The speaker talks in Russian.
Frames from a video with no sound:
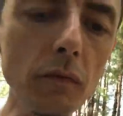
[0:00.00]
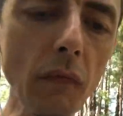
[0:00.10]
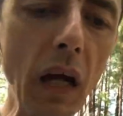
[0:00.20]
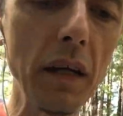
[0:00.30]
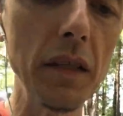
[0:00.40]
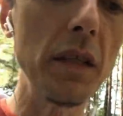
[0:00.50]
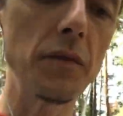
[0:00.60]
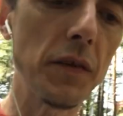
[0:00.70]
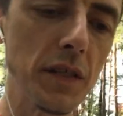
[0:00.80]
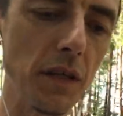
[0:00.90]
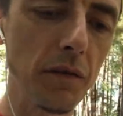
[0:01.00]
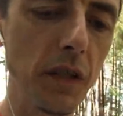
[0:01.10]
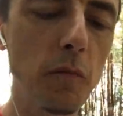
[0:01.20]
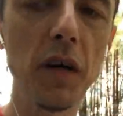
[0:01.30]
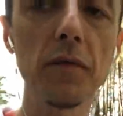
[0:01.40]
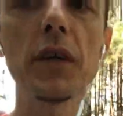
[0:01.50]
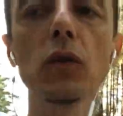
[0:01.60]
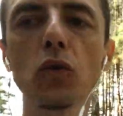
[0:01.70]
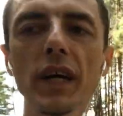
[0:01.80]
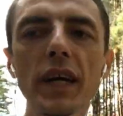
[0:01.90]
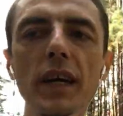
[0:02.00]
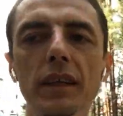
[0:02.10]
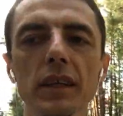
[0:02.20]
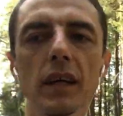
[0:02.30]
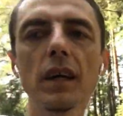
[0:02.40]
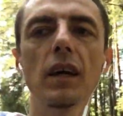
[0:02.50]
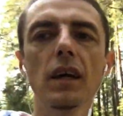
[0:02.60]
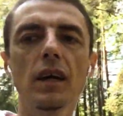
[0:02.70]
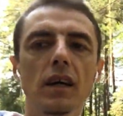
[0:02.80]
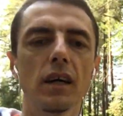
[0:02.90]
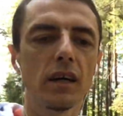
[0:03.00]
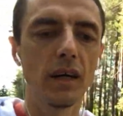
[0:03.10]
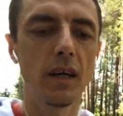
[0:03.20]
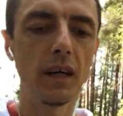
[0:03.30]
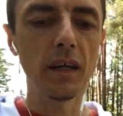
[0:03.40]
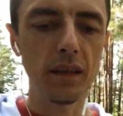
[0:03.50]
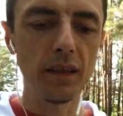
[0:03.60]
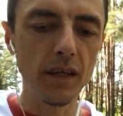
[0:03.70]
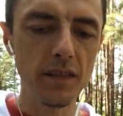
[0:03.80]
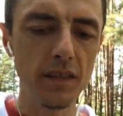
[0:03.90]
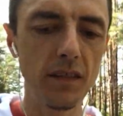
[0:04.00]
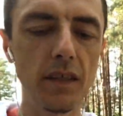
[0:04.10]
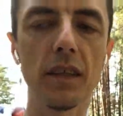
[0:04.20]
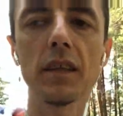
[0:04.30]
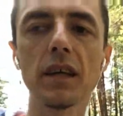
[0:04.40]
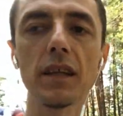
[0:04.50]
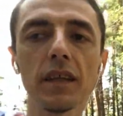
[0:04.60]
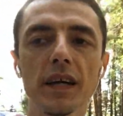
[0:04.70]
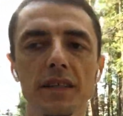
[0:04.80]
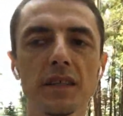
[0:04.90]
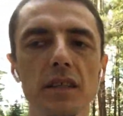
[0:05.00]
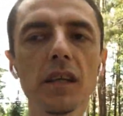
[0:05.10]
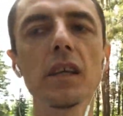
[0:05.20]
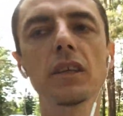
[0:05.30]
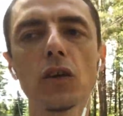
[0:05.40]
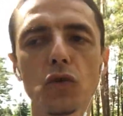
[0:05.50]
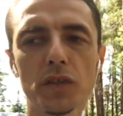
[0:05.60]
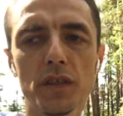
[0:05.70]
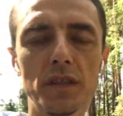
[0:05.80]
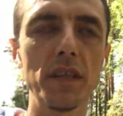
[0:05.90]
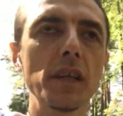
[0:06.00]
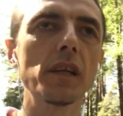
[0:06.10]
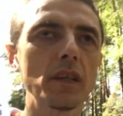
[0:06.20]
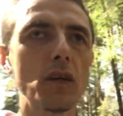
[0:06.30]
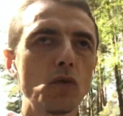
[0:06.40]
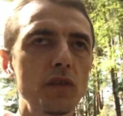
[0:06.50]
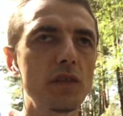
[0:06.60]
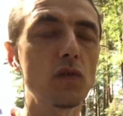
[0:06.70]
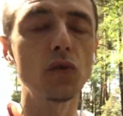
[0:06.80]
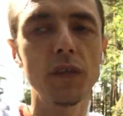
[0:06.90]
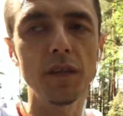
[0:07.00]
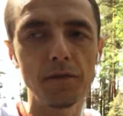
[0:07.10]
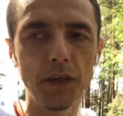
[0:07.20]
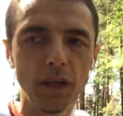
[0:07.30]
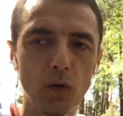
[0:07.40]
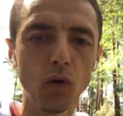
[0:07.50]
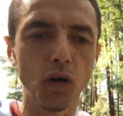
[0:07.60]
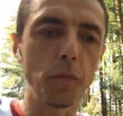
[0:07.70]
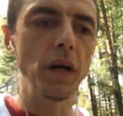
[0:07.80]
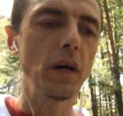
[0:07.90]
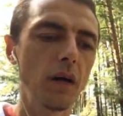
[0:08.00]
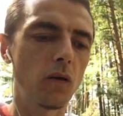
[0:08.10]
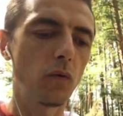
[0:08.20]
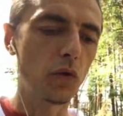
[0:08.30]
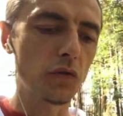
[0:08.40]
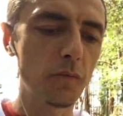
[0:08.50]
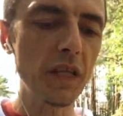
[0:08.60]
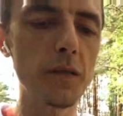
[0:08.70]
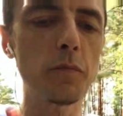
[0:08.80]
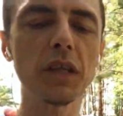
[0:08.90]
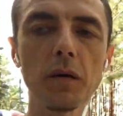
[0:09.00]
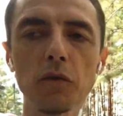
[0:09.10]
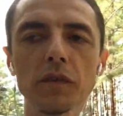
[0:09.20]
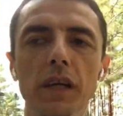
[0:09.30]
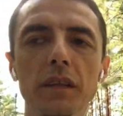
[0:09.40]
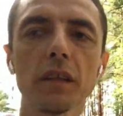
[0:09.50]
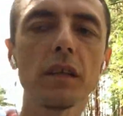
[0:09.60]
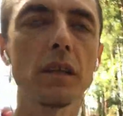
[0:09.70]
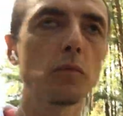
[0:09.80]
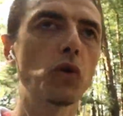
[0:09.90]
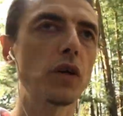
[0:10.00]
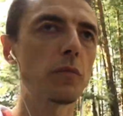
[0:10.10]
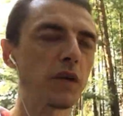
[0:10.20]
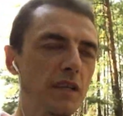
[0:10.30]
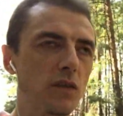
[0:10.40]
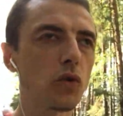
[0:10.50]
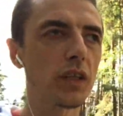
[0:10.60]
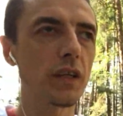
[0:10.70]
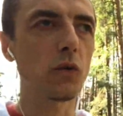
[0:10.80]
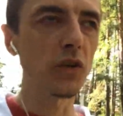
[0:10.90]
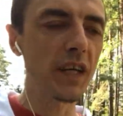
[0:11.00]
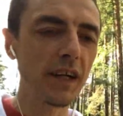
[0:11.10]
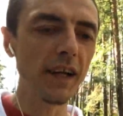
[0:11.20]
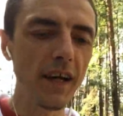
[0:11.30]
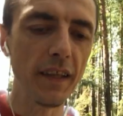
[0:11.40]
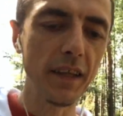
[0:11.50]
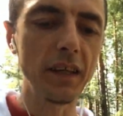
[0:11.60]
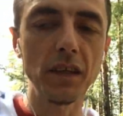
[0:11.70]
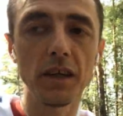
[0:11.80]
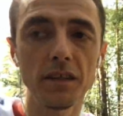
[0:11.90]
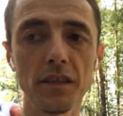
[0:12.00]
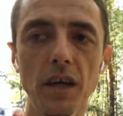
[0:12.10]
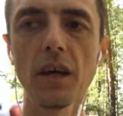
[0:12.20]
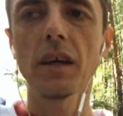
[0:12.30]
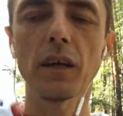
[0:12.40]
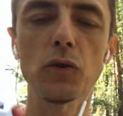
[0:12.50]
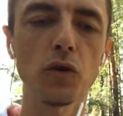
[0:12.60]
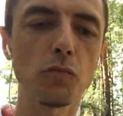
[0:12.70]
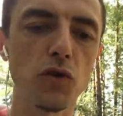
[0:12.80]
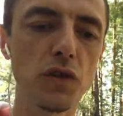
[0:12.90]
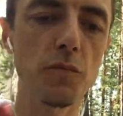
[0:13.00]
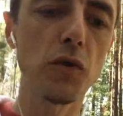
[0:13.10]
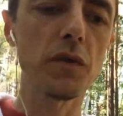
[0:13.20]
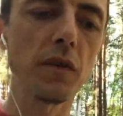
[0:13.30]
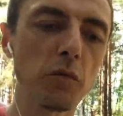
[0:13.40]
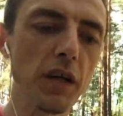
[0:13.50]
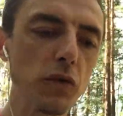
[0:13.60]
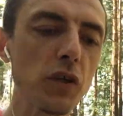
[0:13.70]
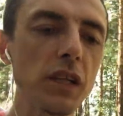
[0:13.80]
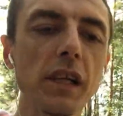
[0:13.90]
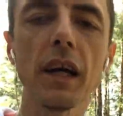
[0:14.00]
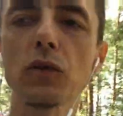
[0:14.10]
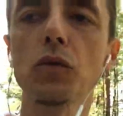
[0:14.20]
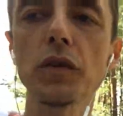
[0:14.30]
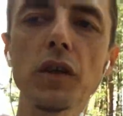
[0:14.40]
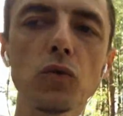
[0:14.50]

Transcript: идентифицировать гемофилку, это тест на сателлитный рост, сателлитный рост со стафилококком. Вот. Ну, в принципе, на мой взгляд, это наиболее простой и такой наглядный тест, который можно использовать в лаборатории, для которого не